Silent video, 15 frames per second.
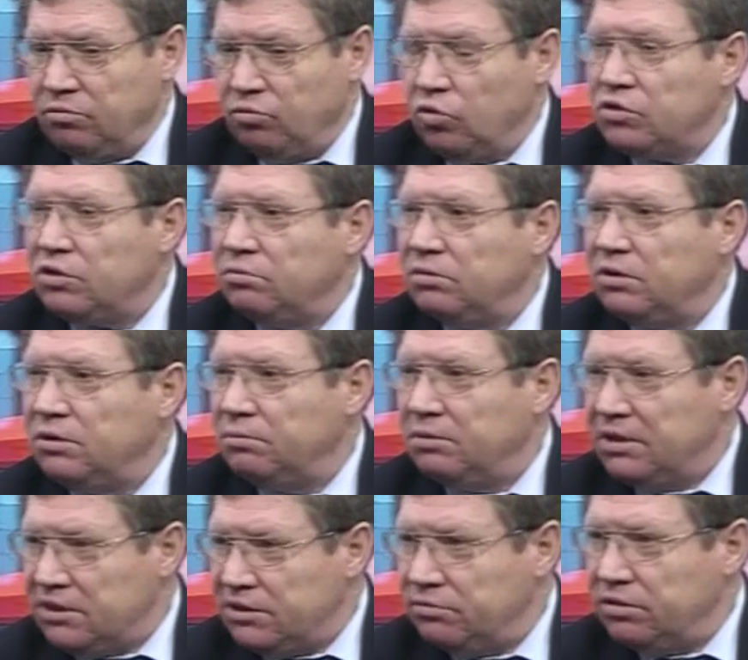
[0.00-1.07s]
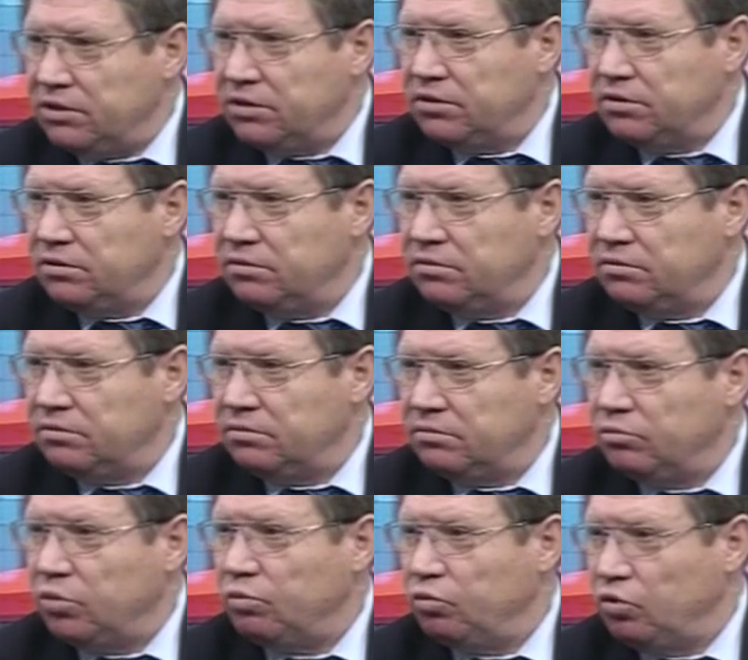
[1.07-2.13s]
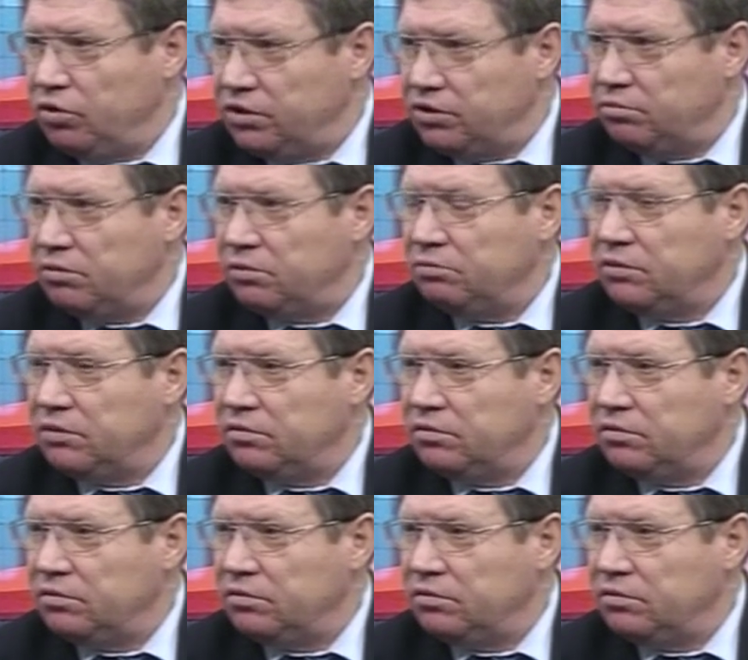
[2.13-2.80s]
можно было бы назвать популизмом